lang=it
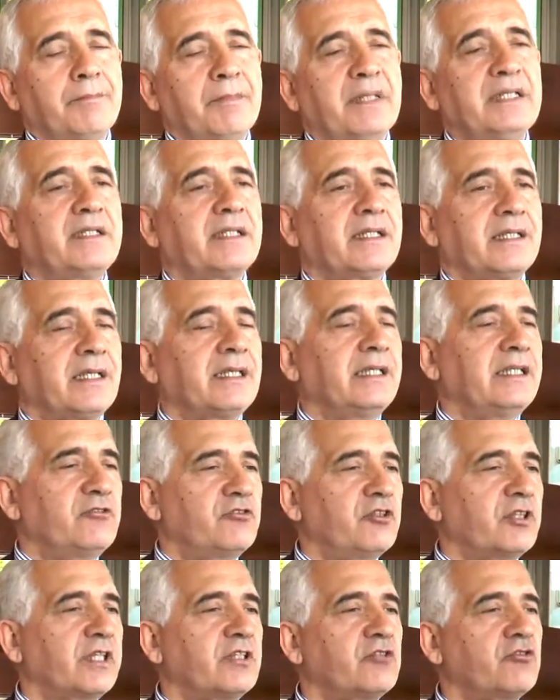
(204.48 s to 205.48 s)
mentre la
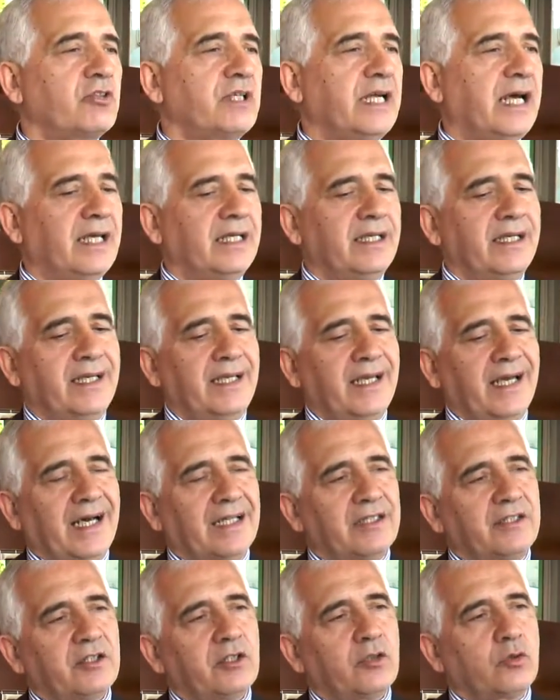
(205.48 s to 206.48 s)
legge regionale
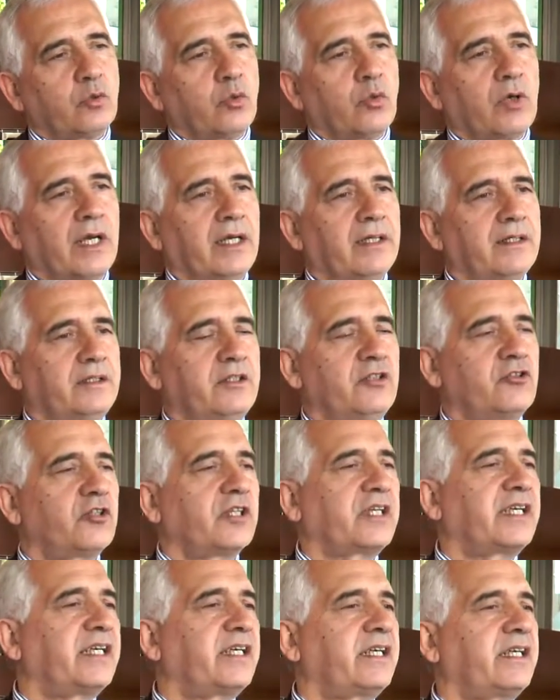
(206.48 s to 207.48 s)
addirittura
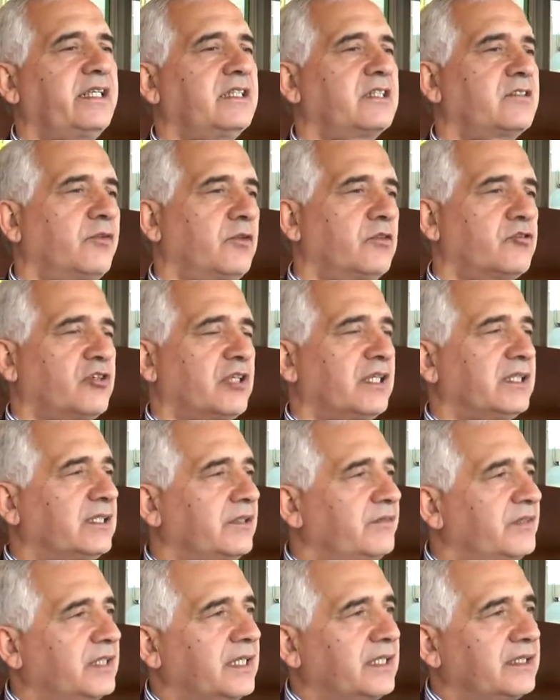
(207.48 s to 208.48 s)
dice che chi svolge
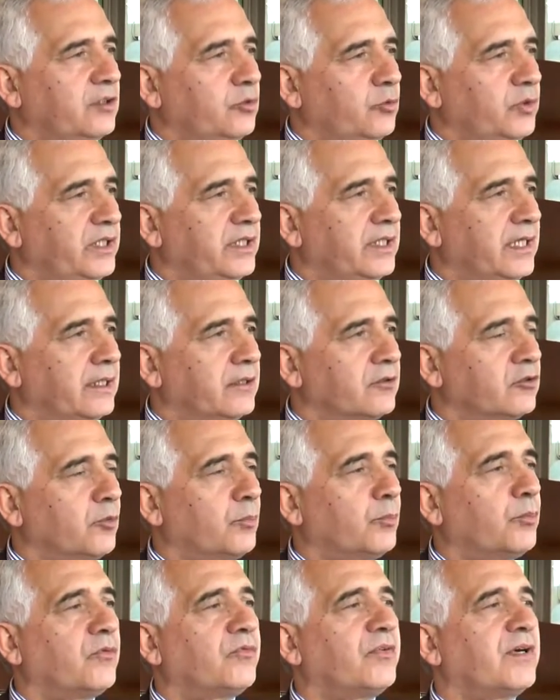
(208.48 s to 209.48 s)
l'attività di guida
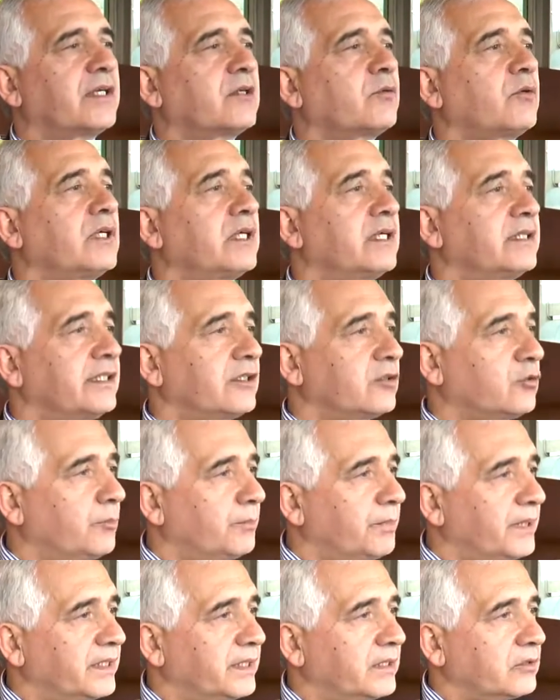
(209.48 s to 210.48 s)
non può fare quella di
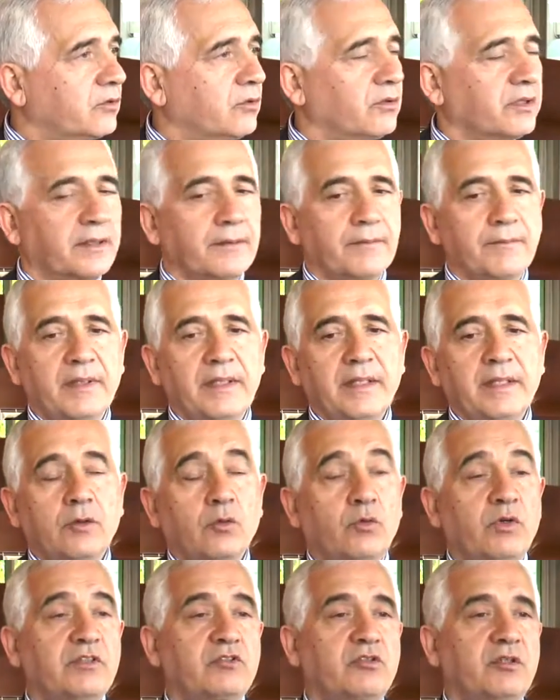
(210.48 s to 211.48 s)
accompagnatore.
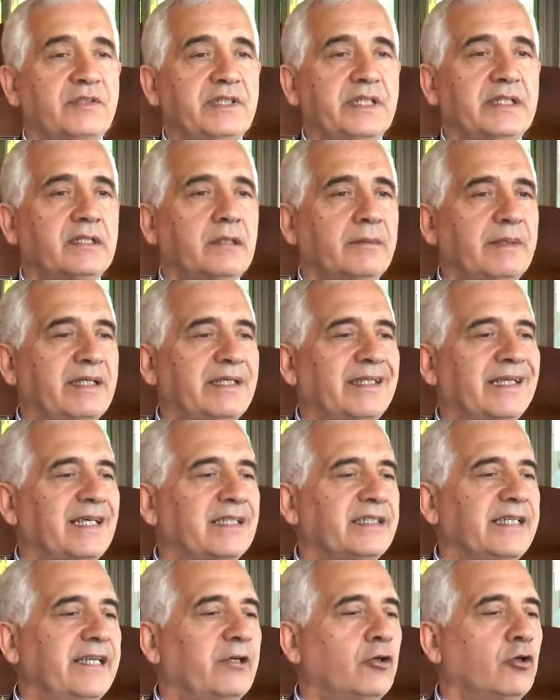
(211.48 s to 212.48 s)
Questo evidentemente
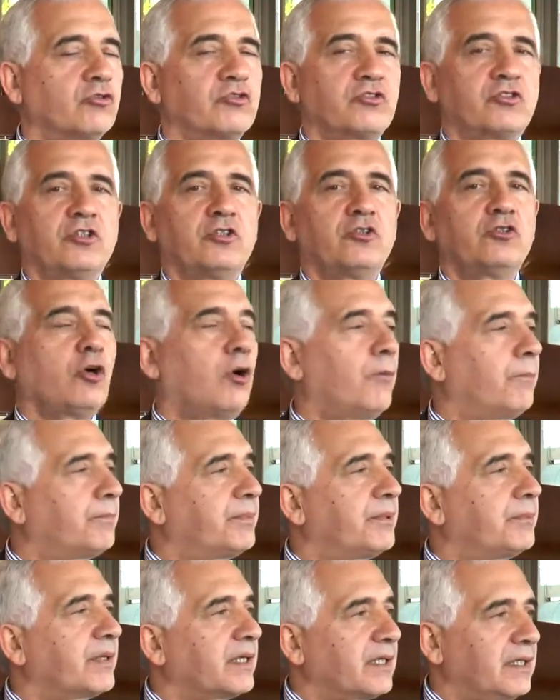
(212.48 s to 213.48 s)
ha dei costi
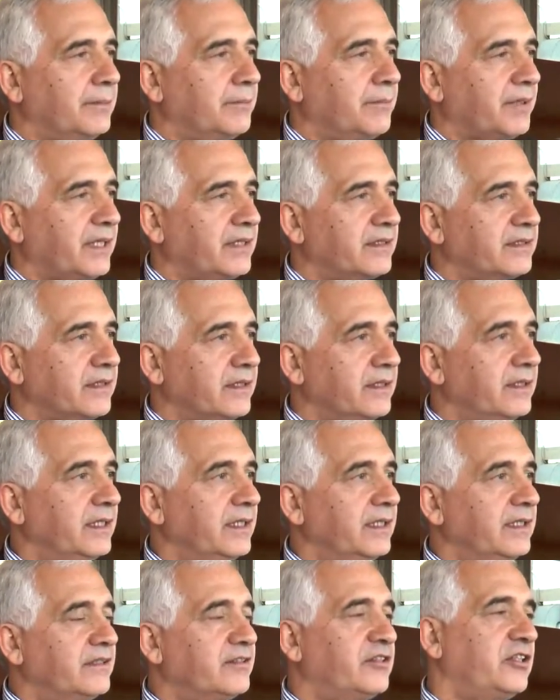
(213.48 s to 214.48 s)
doppi per le imprese,
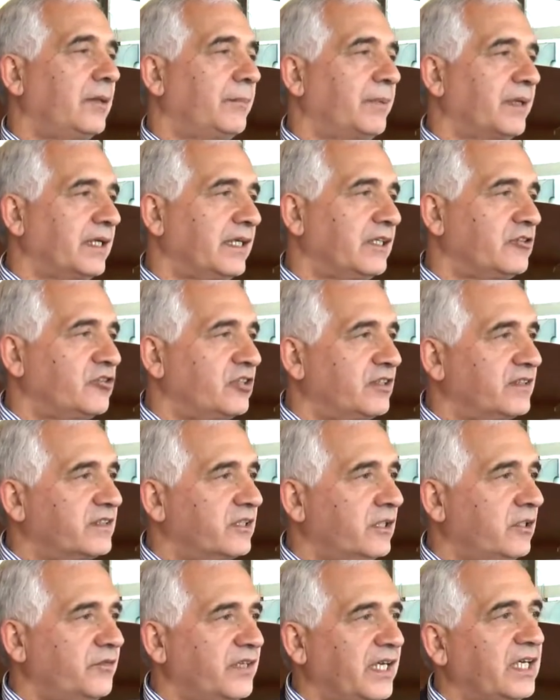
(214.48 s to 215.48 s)
sia per le
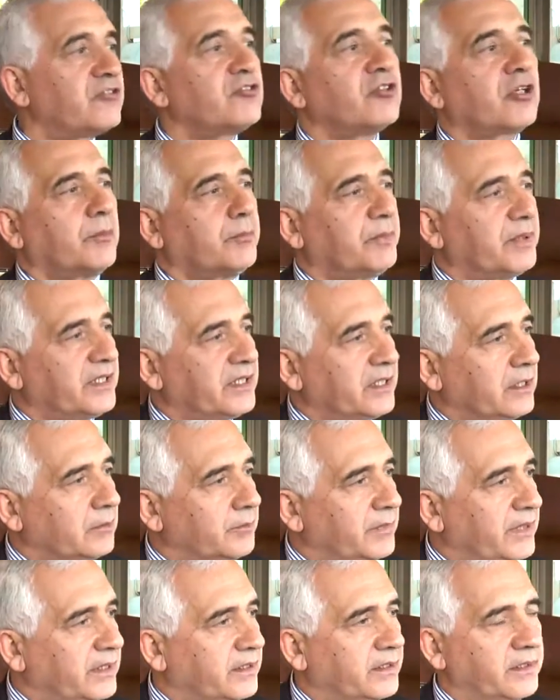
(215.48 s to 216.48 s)
agenzie di viaggio che per gli
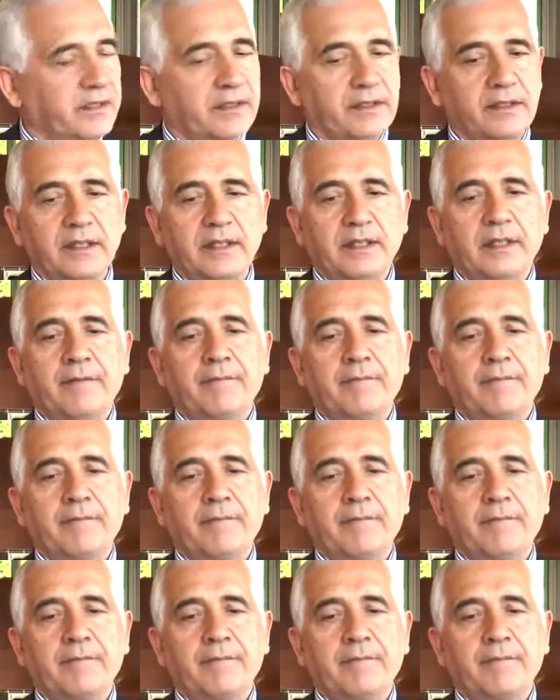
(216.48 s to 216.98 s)
alberghi.